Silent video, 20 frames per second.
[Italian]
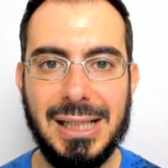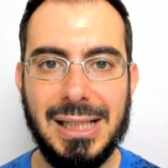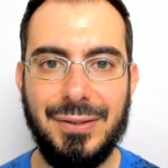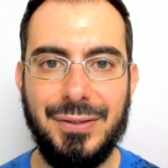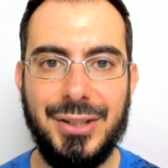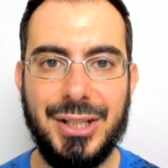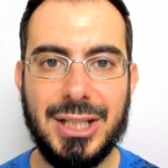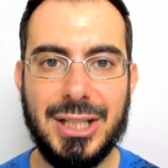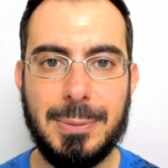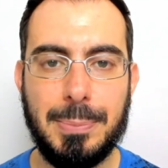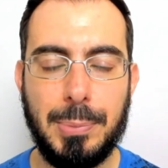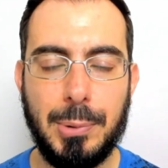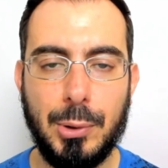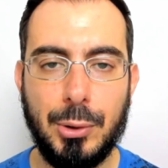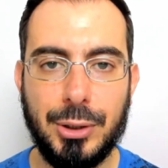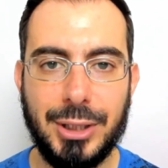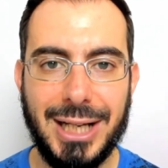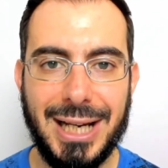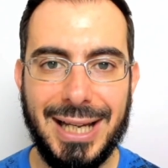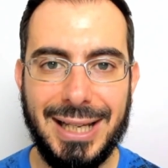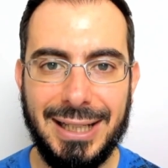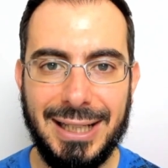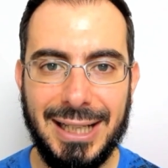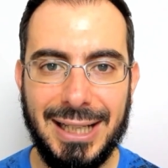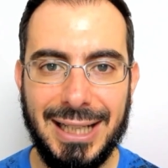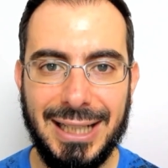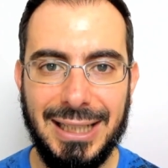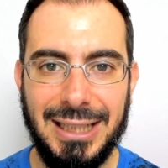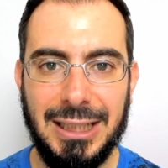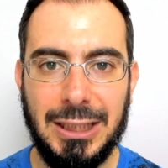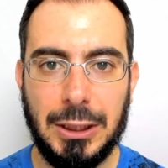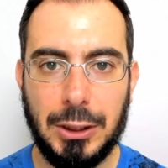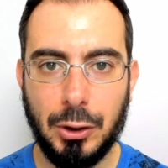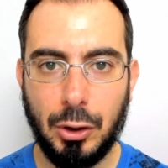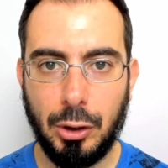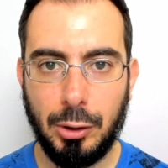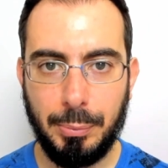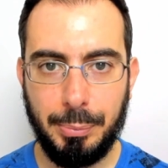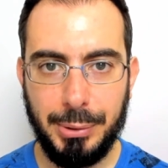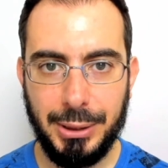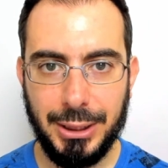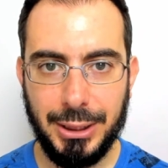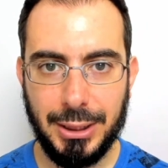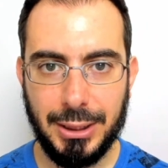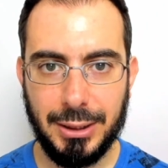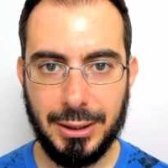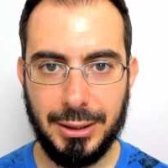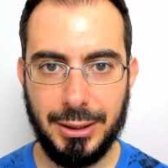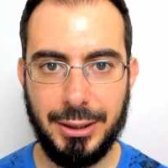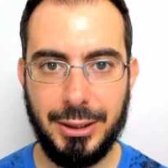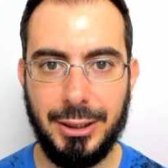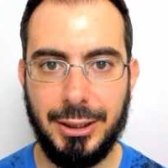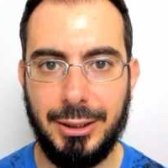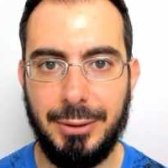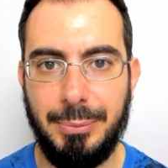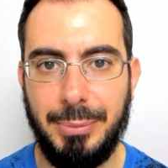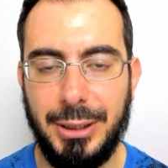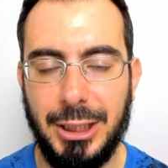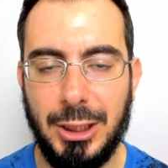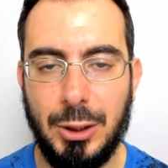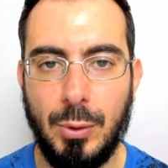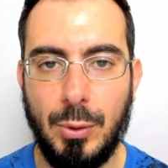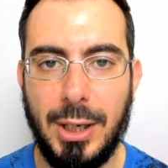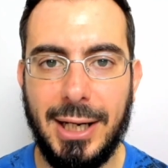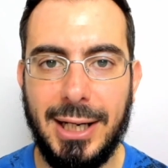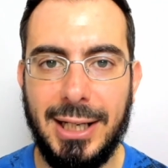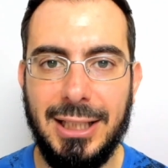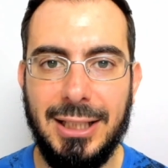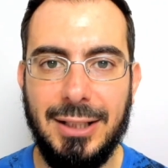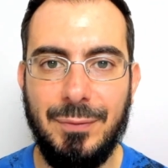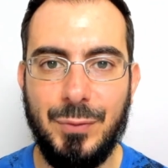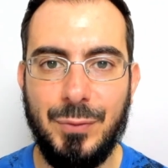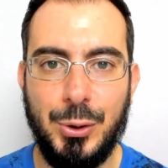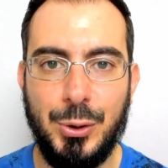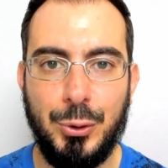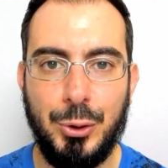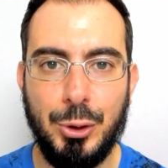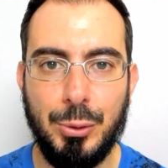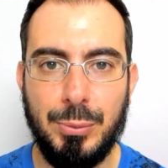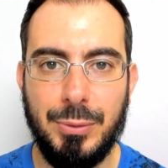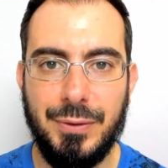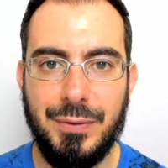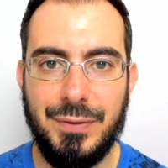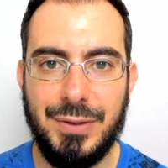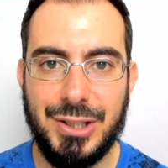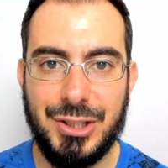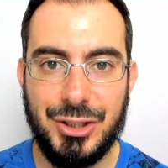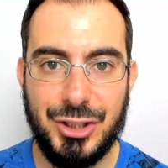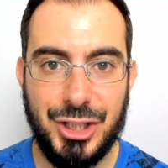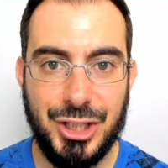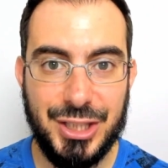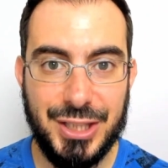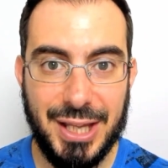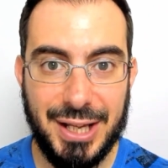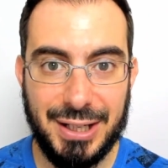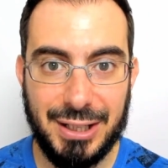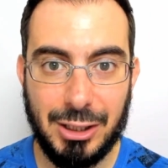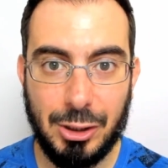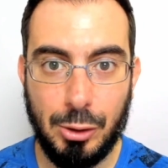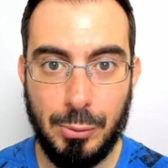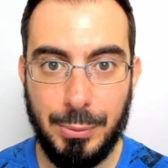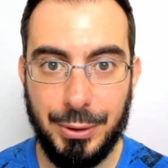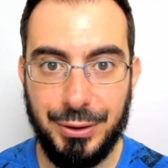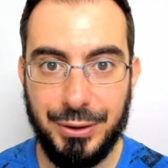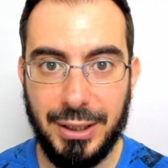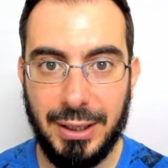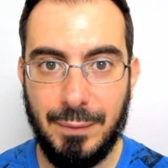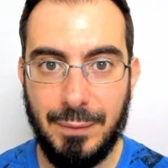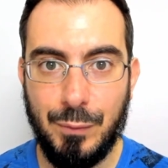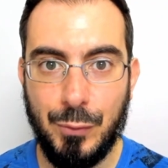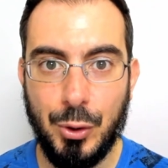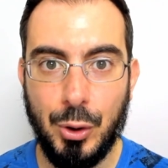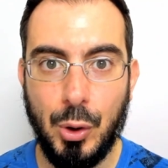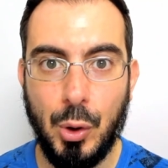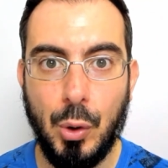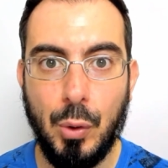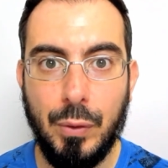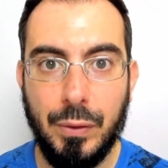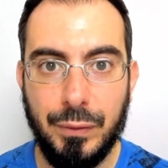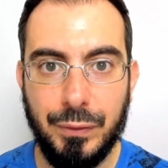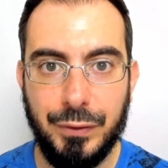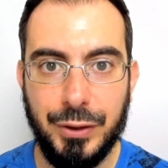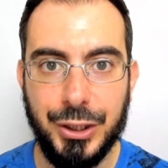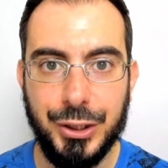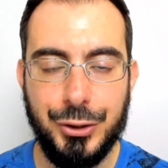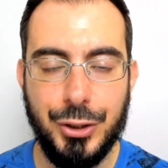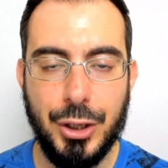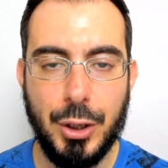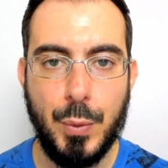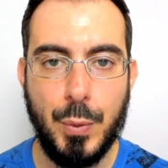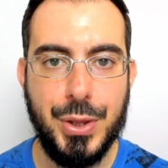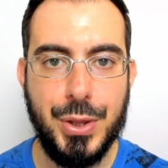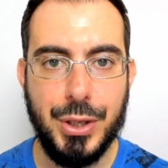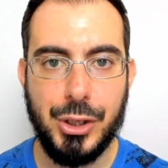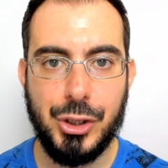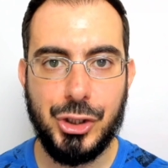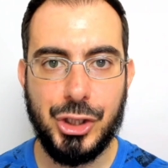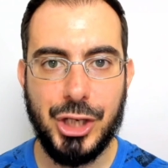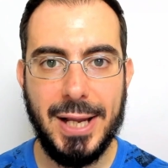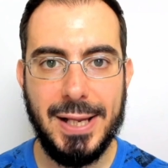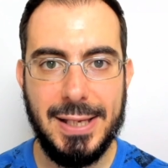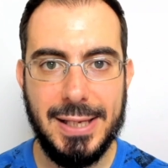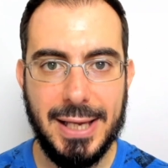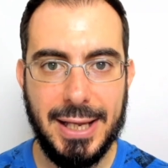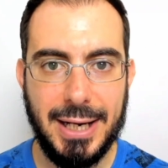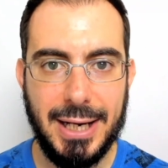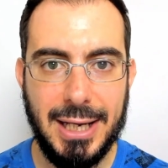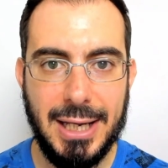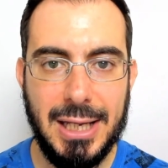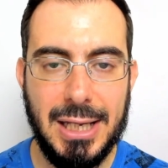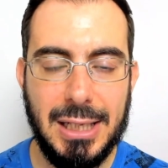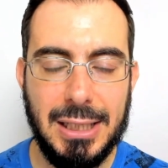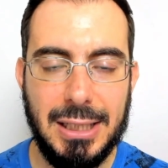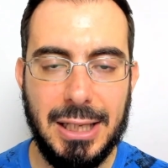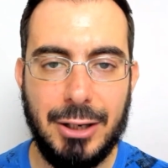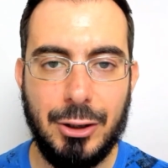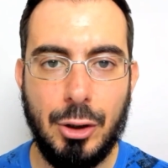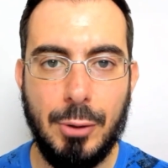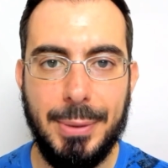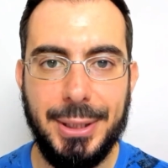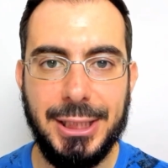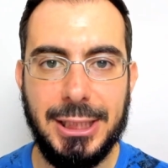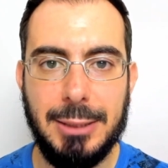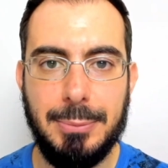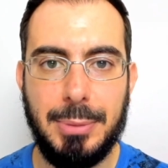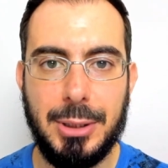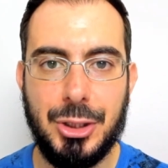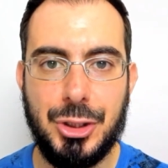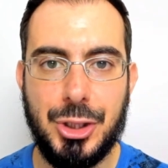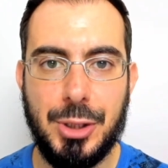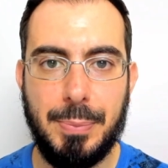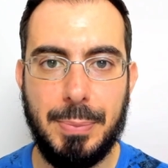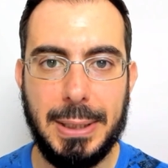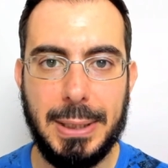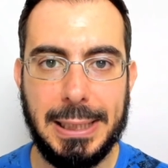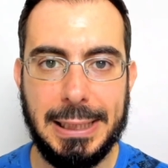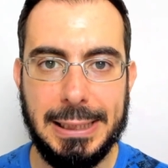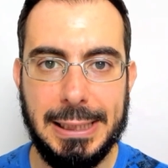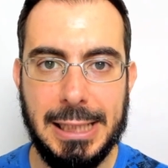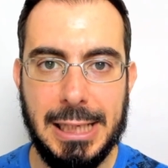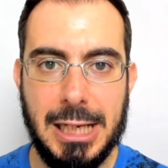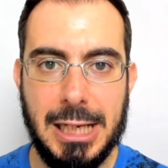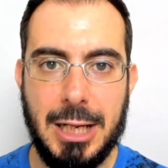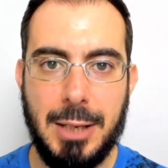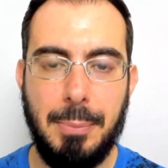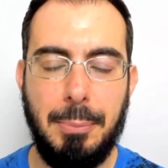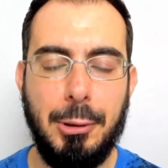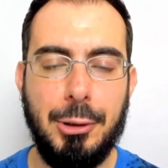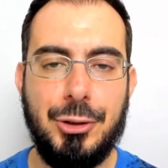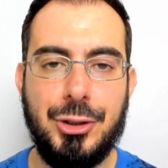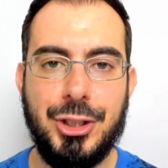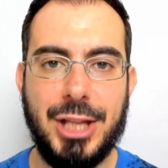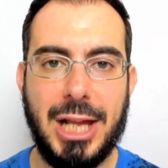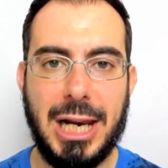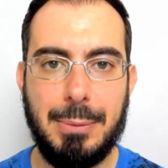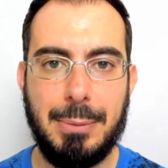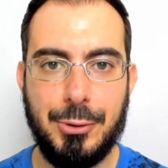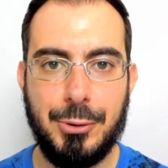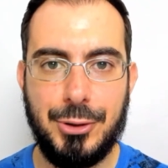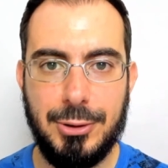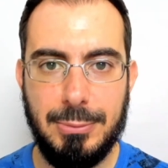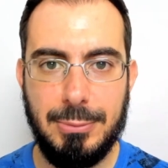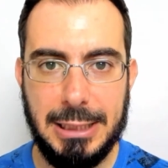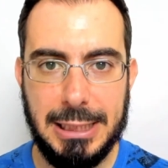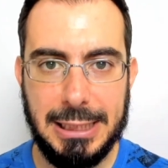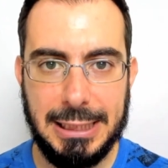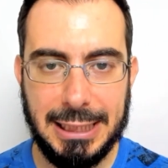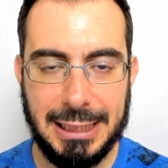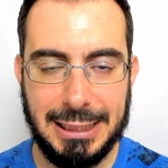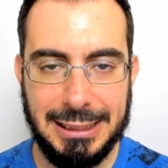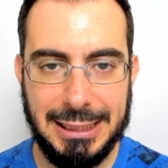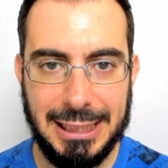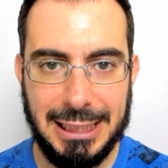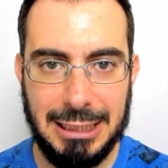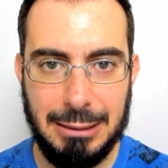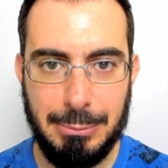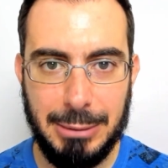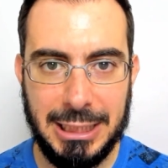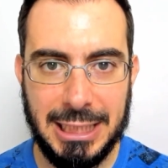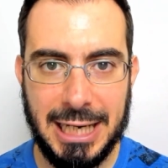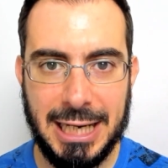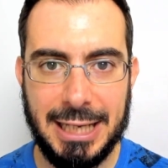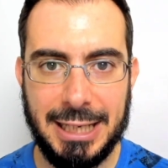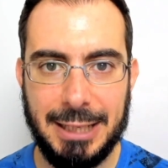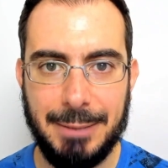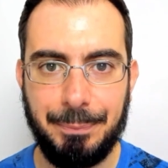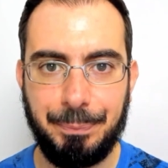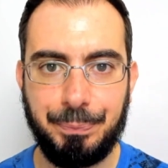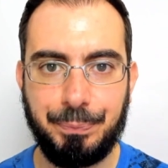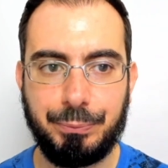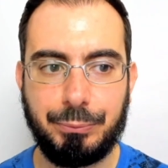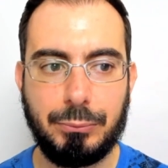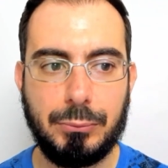di esplorare i topic eh, per i quali YouTube ci sta raccomandando un video e quindi scegliere gli argomenti principali o ci dà la possibilità di eliminare